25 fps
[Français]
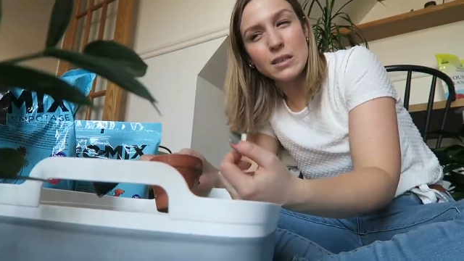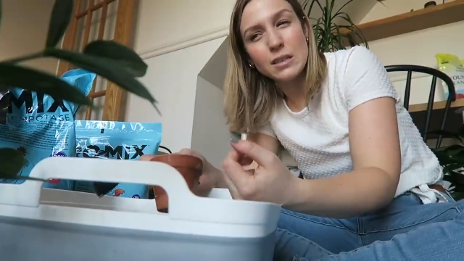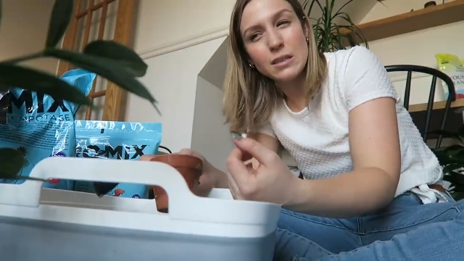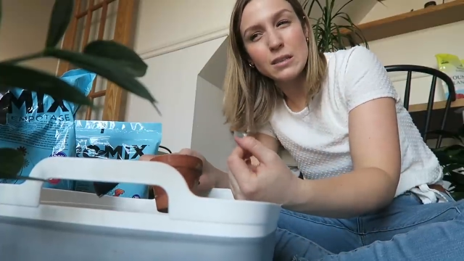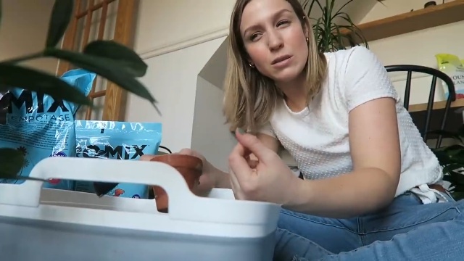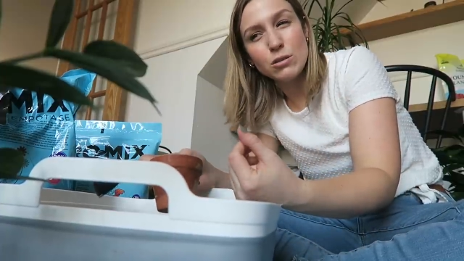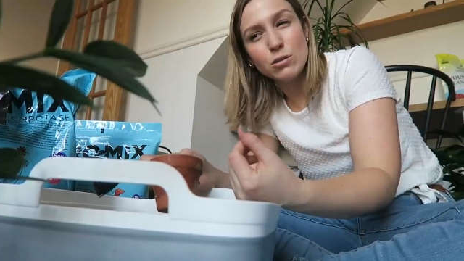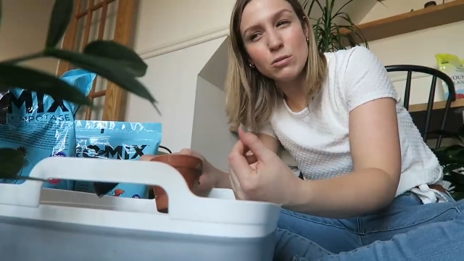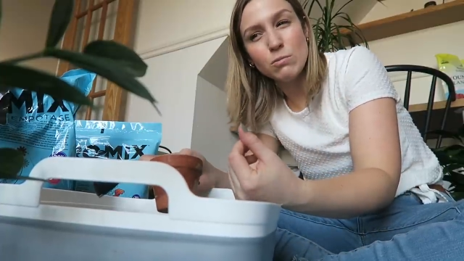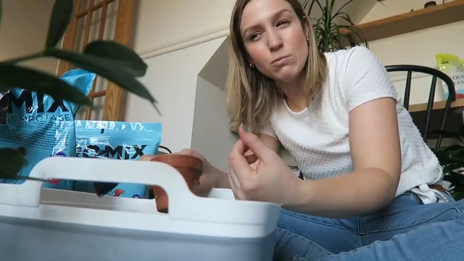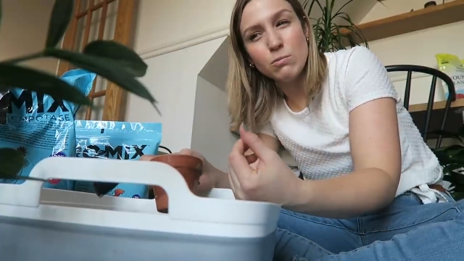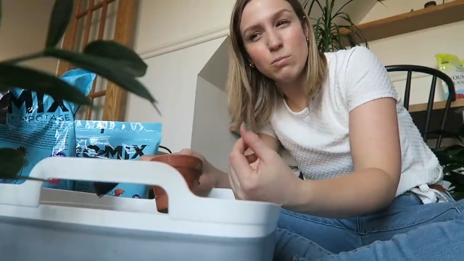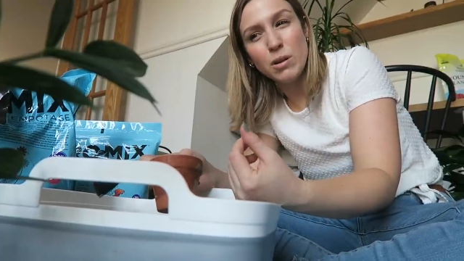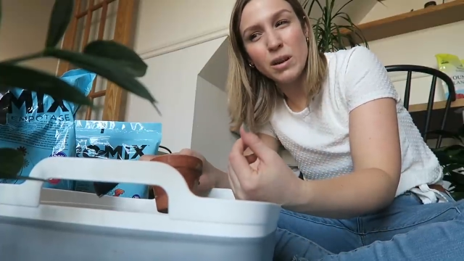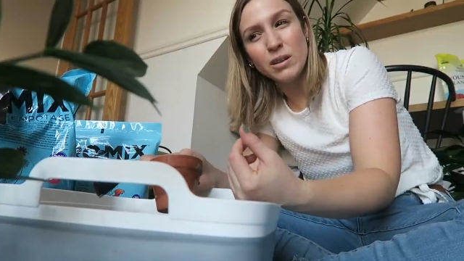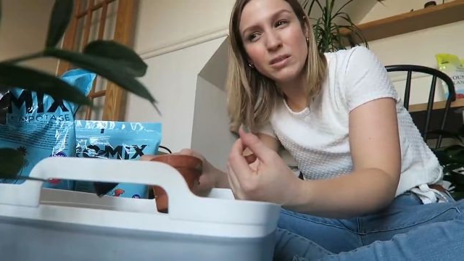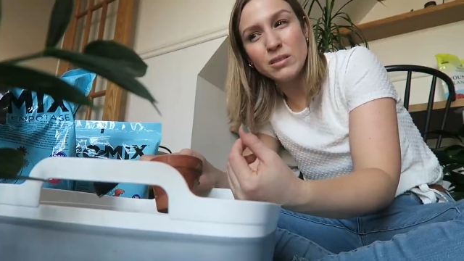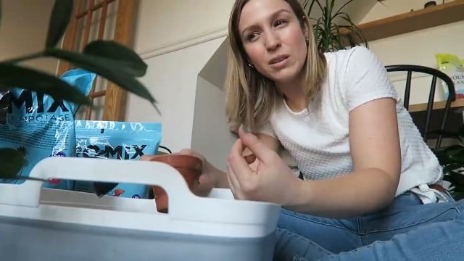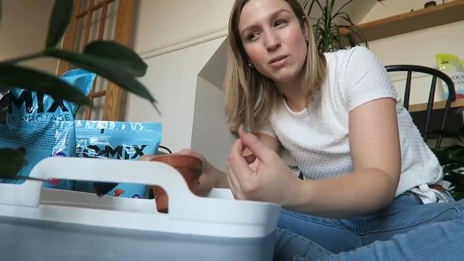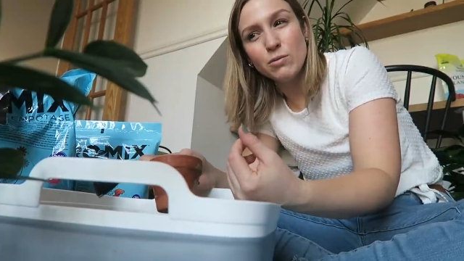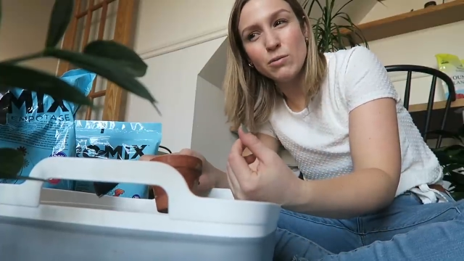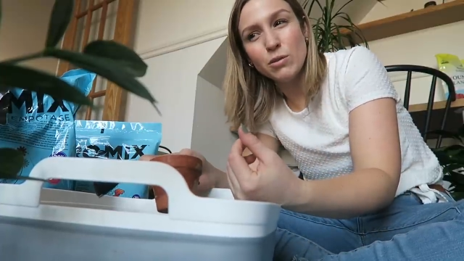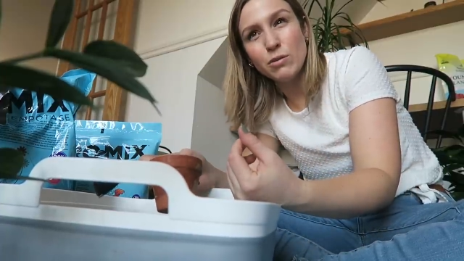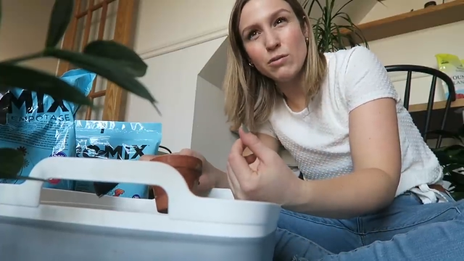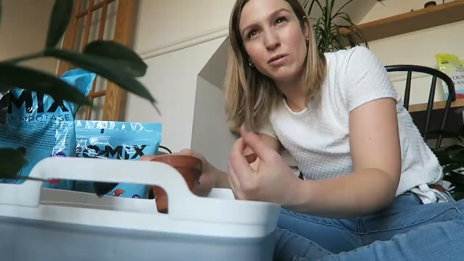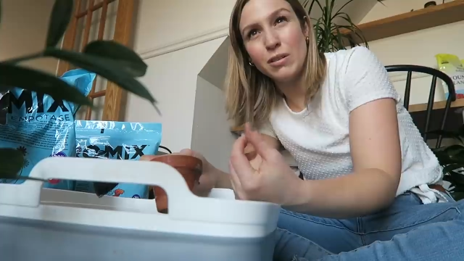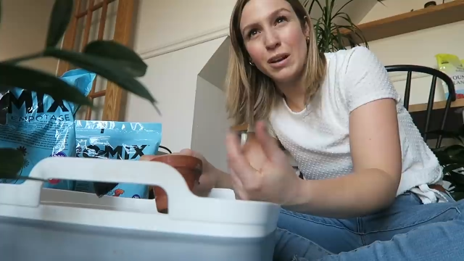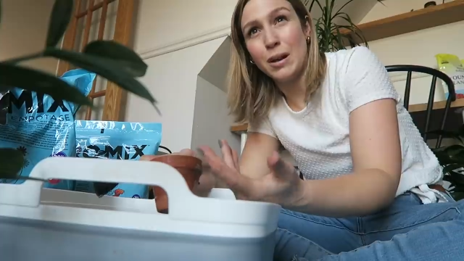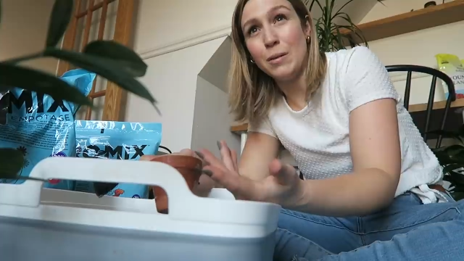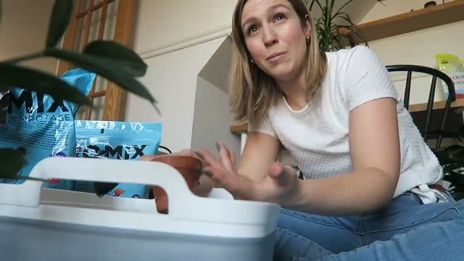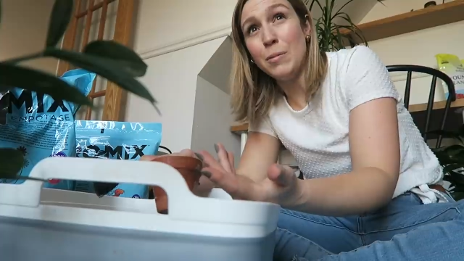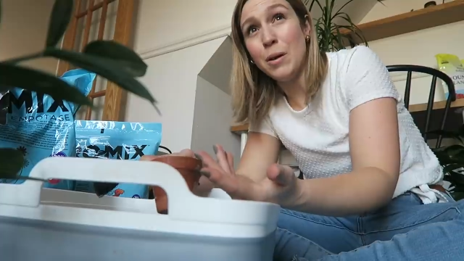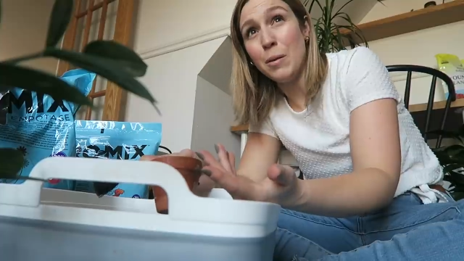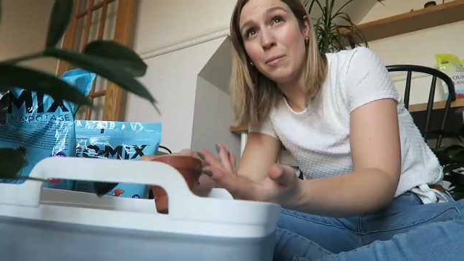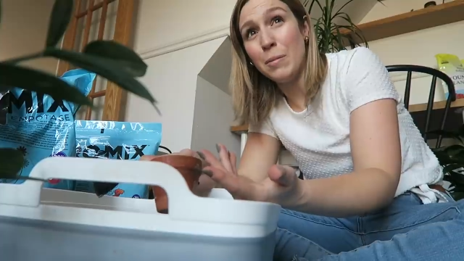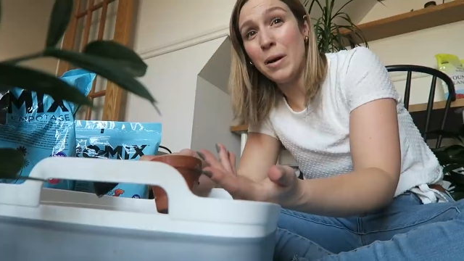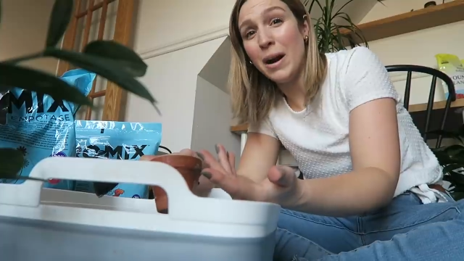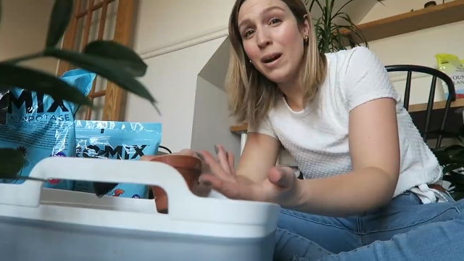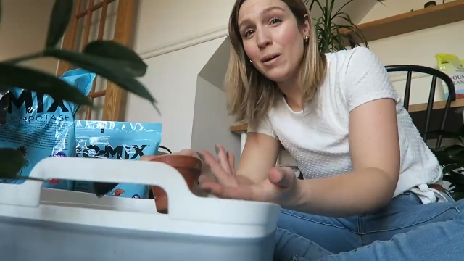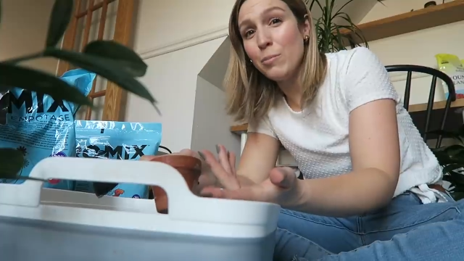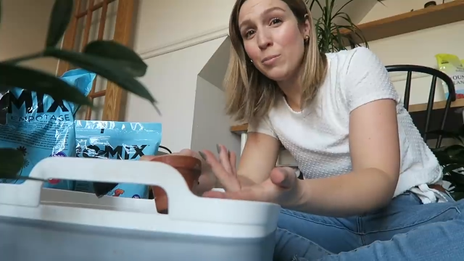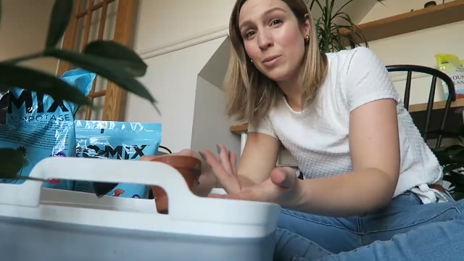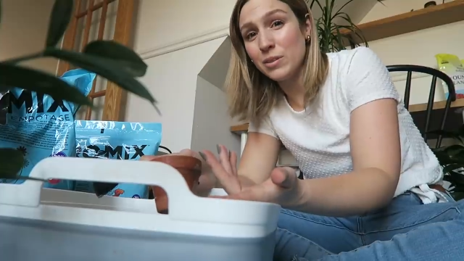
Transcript: Si c'est une plante qui va vraiment mal,